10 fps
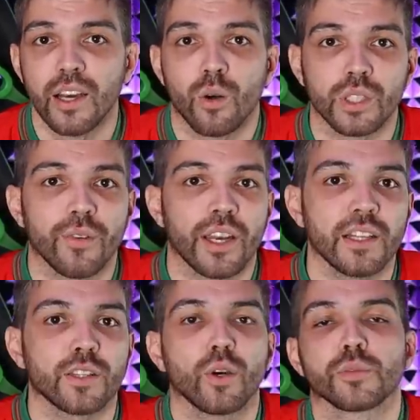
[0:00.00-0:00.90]
Он
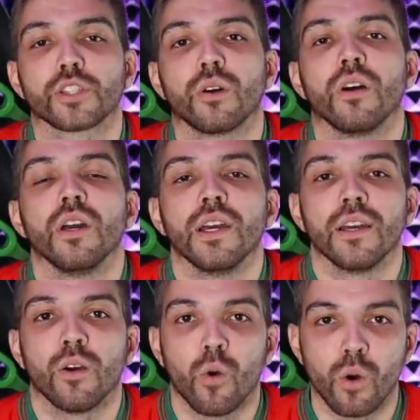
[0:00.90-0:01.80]
говорил о том, что
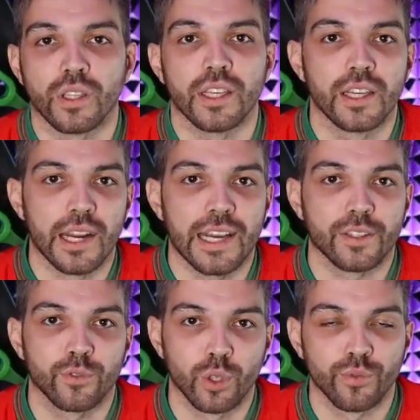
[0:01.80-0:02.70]
он
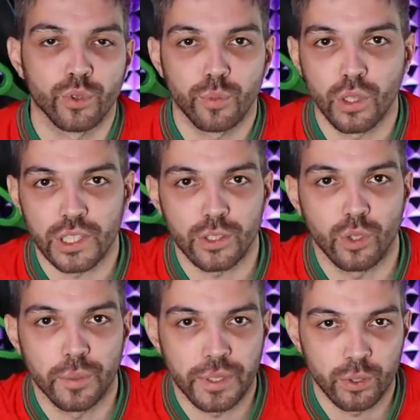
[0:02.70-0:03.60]
играет в тот футбол,
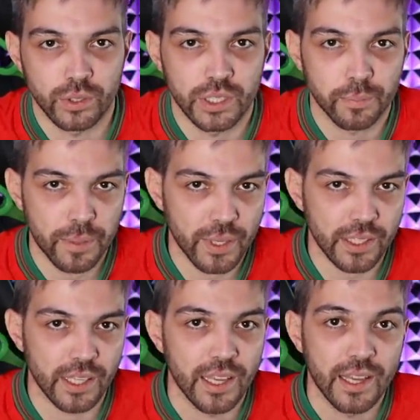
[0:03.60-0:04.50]
который приносит
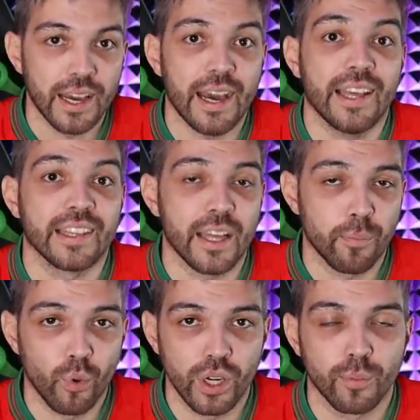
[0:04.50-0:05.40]
победы, а на
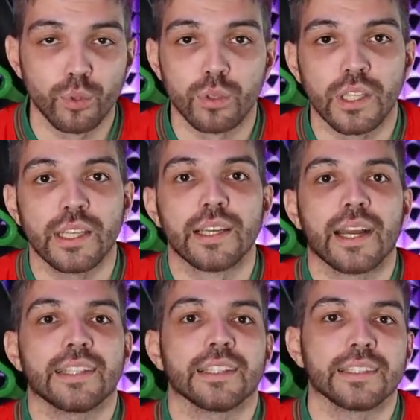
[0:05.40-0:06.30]
поле будут
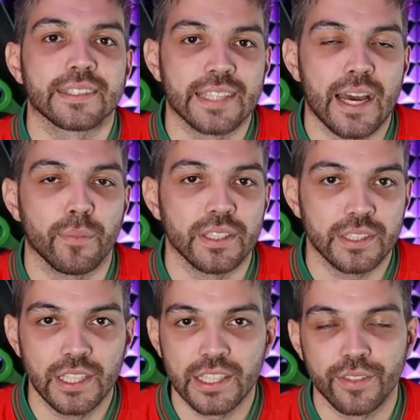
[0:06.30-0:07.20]
играть самые
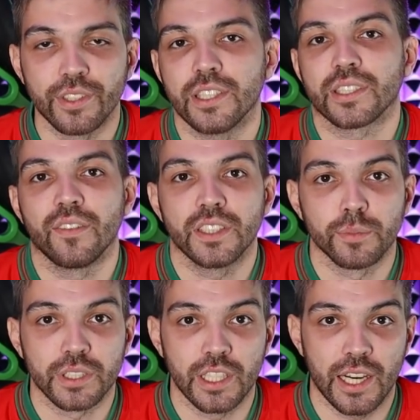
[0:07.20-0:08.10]
сильные вне
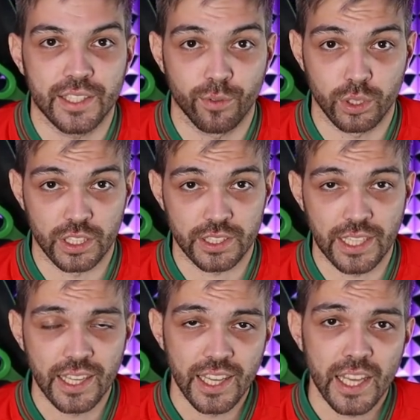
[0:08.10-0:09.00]
зависимости от
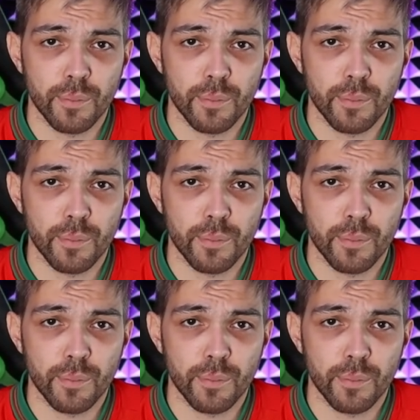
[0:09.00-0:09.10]
возраста.